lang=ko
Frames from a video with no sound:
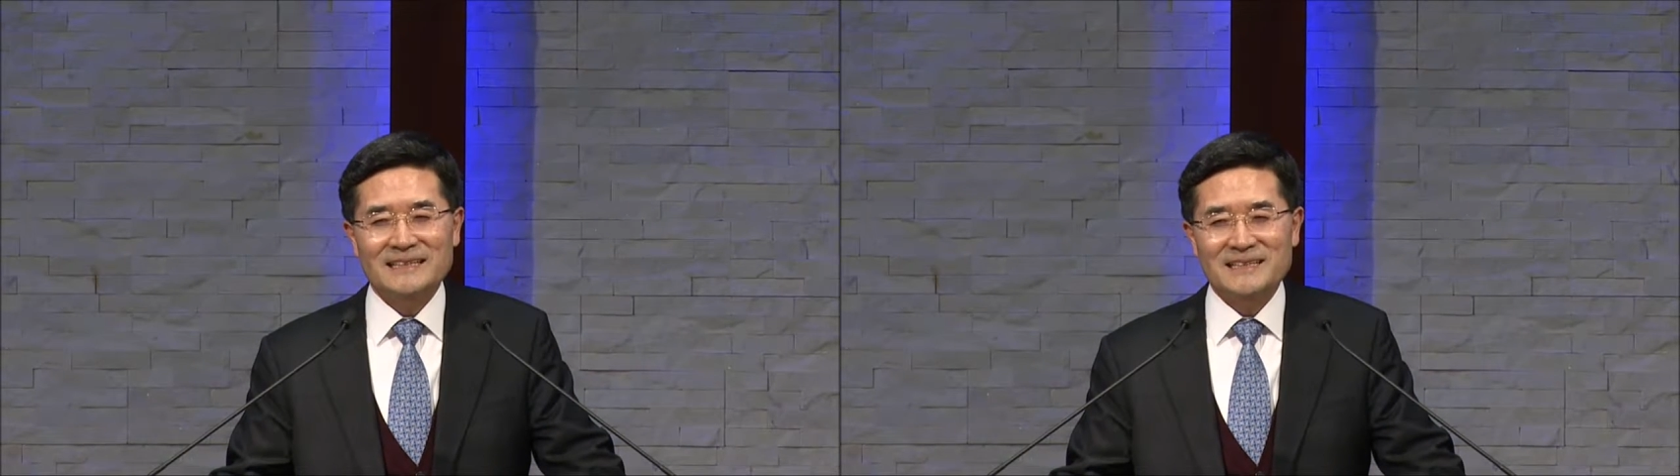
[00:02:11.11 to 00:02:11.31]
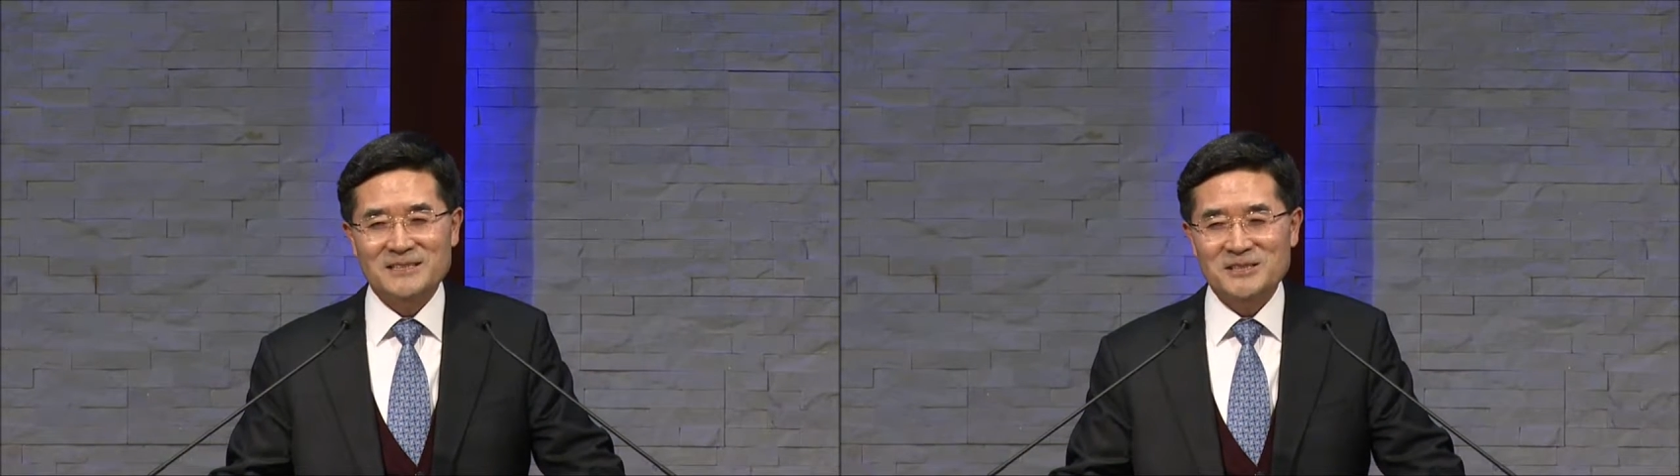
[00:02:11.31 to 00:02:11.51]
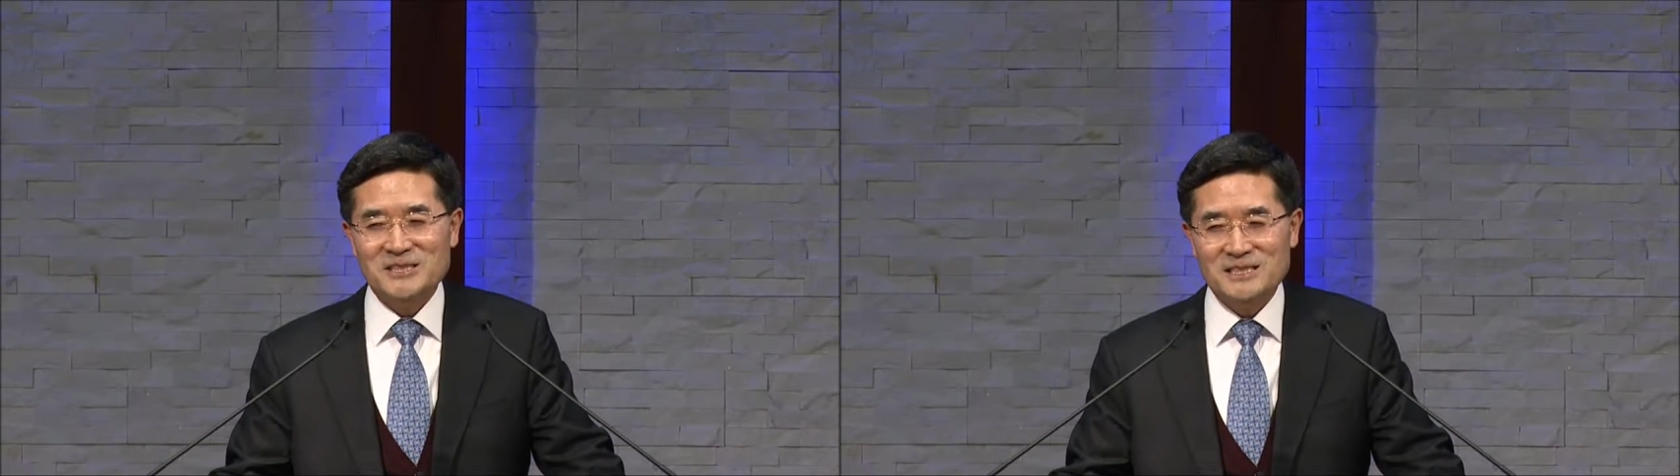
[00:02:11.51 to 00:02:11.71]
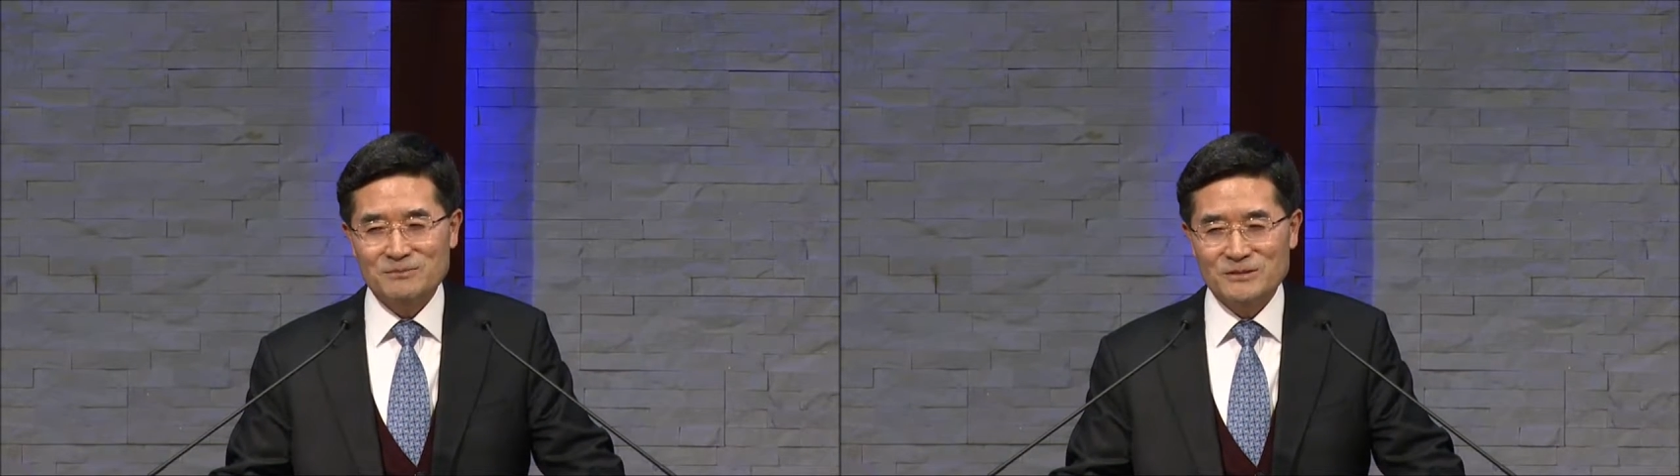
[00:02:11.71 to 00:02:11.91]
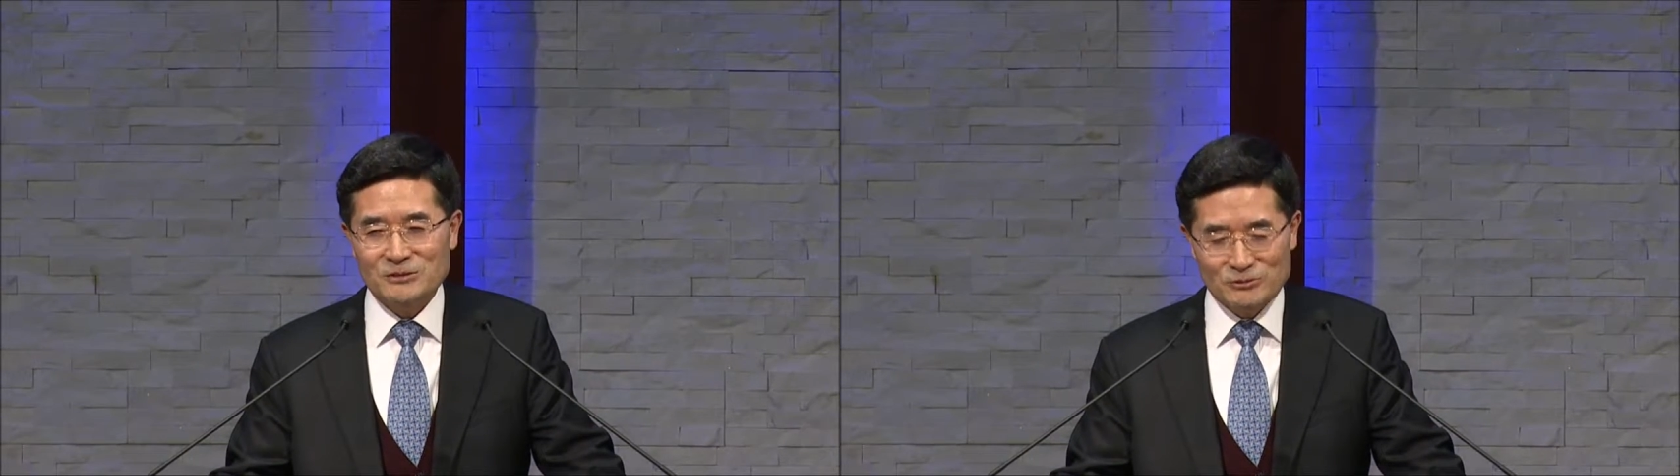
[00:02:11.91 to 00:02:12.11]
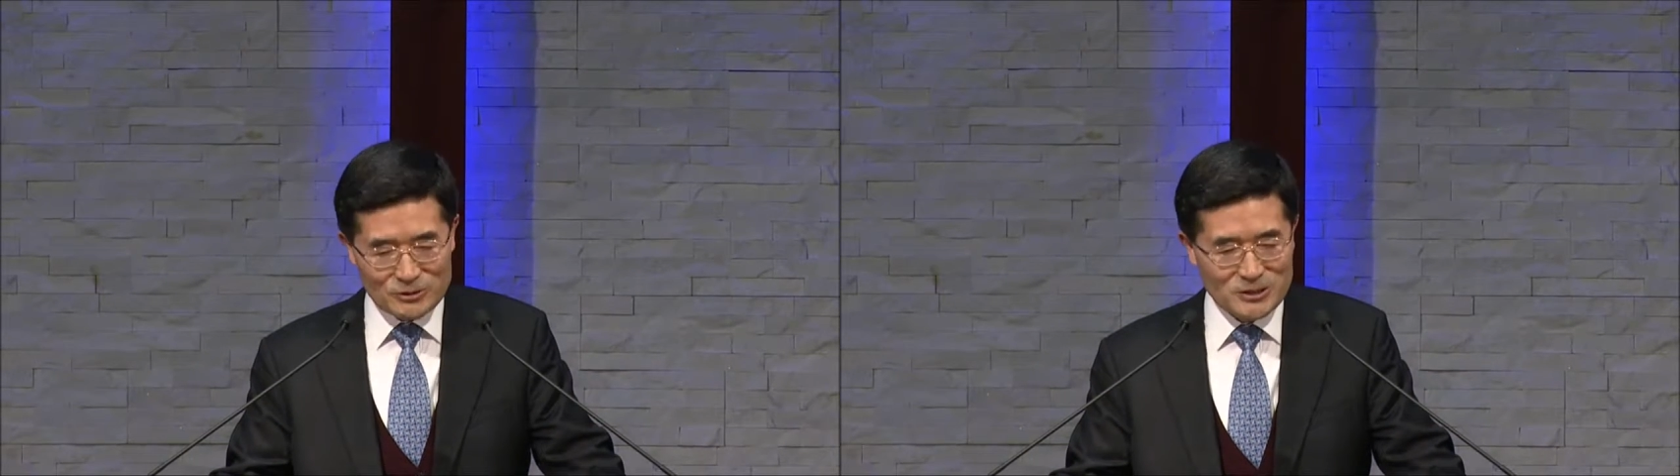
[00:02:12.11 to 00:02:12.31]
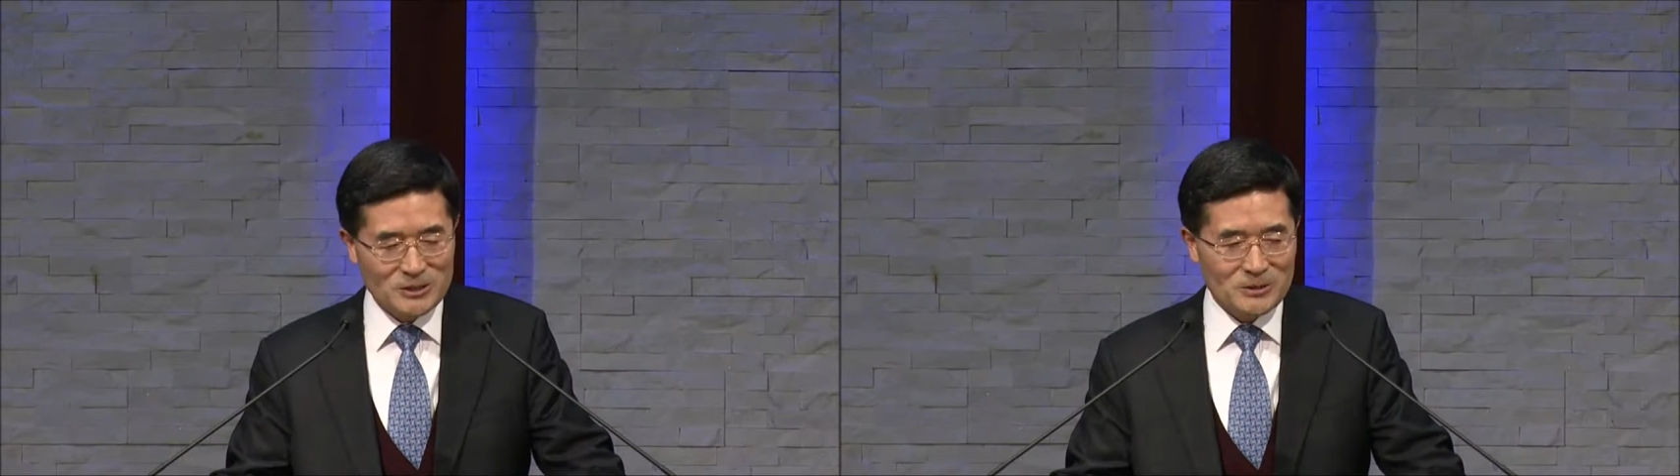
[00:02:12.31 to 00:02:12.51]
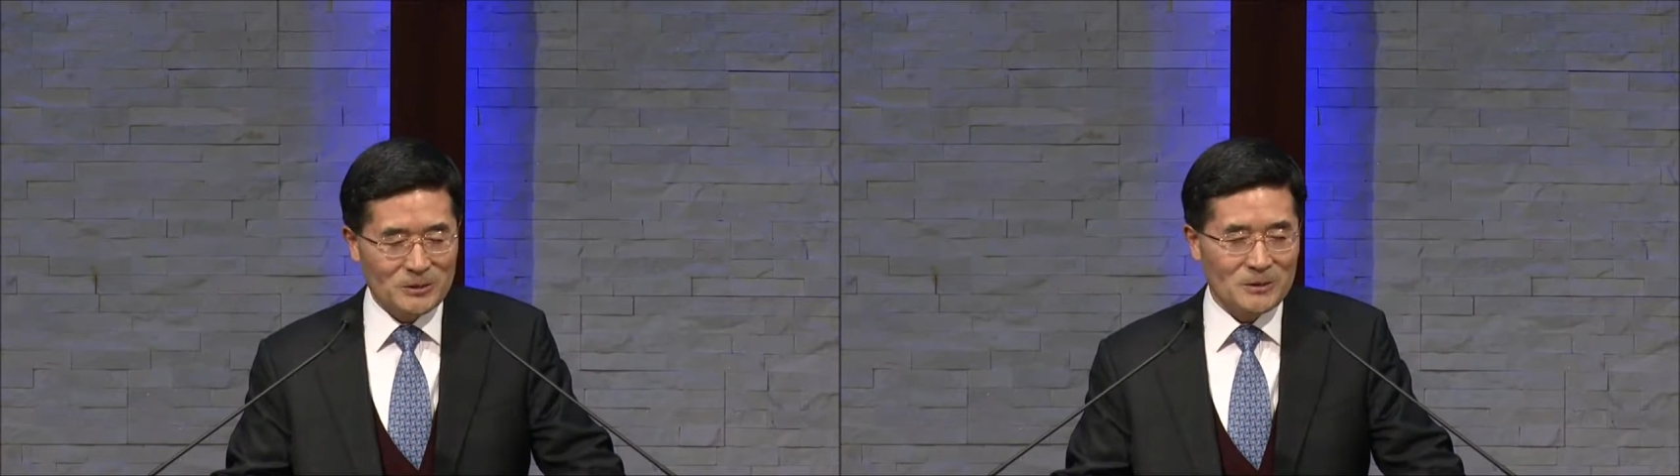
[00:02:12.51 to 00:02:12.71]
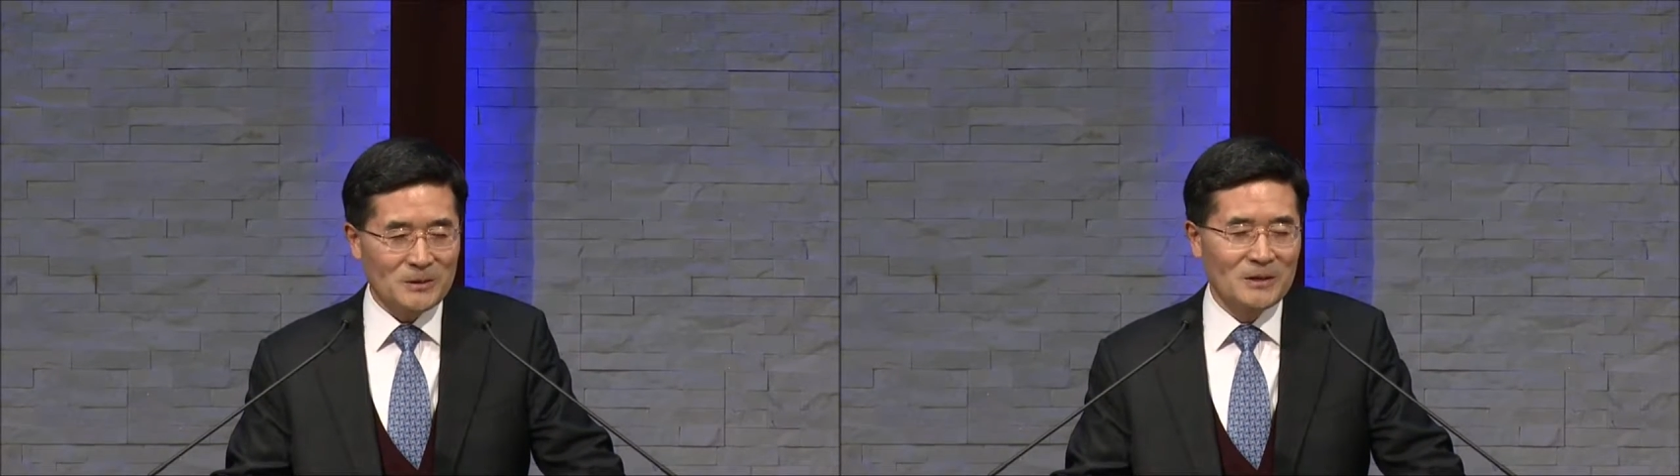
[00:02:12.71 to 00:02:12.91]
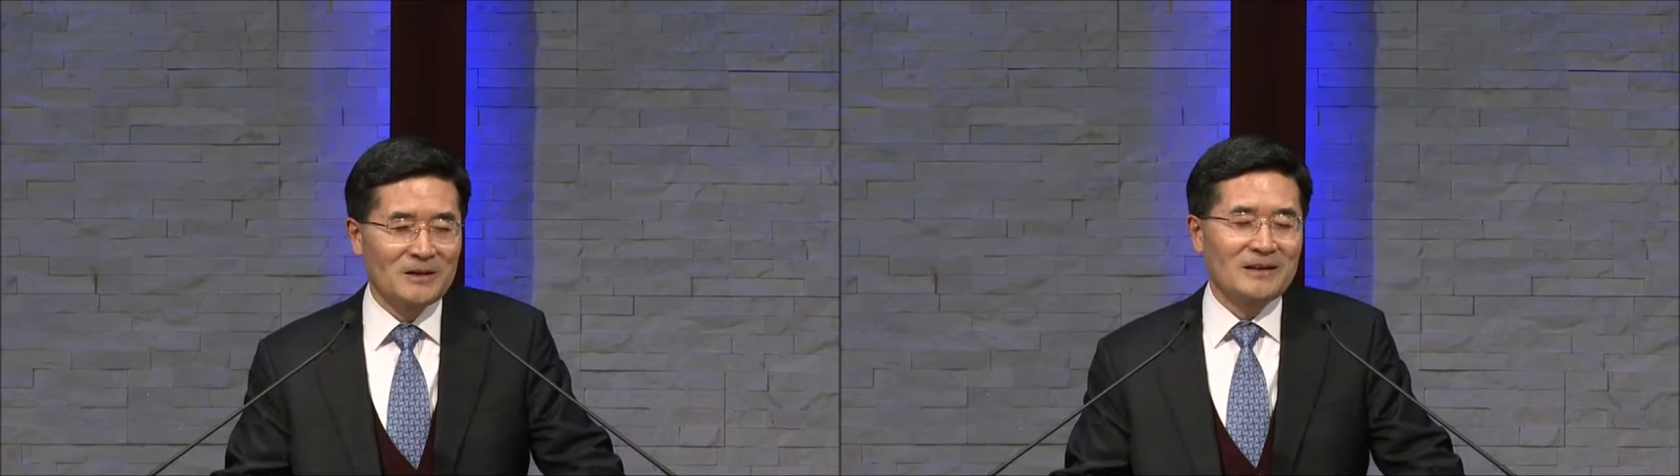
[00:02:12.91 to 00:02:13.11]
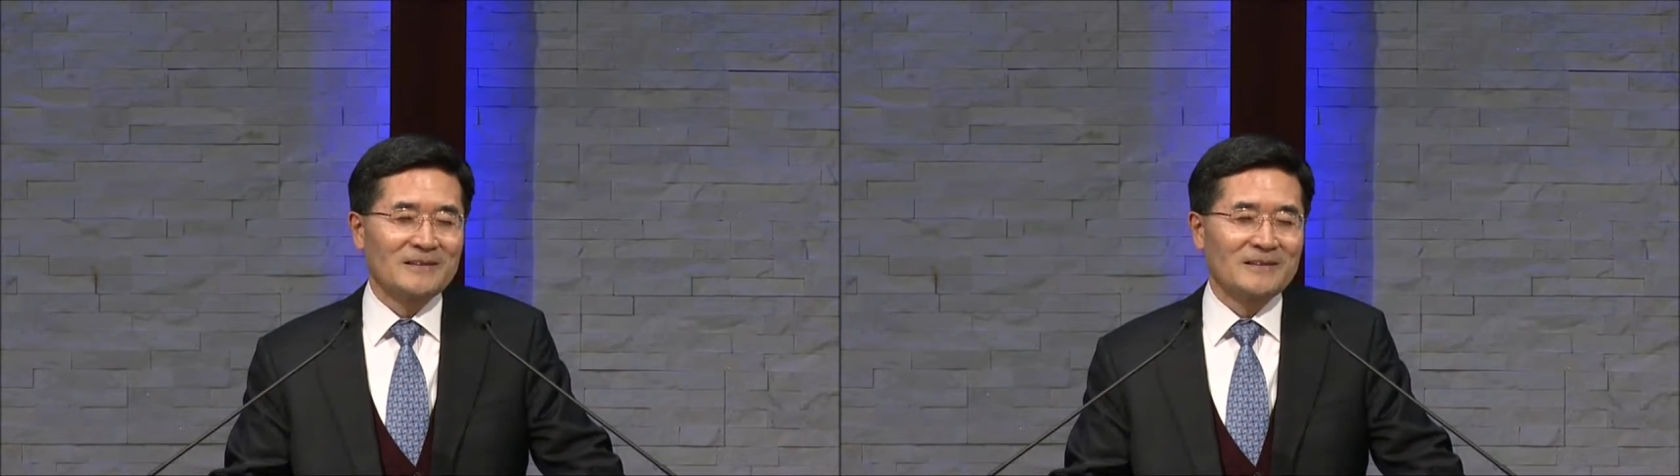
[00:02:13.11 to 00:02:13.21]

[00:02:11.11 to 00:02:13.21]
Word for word: 2016년도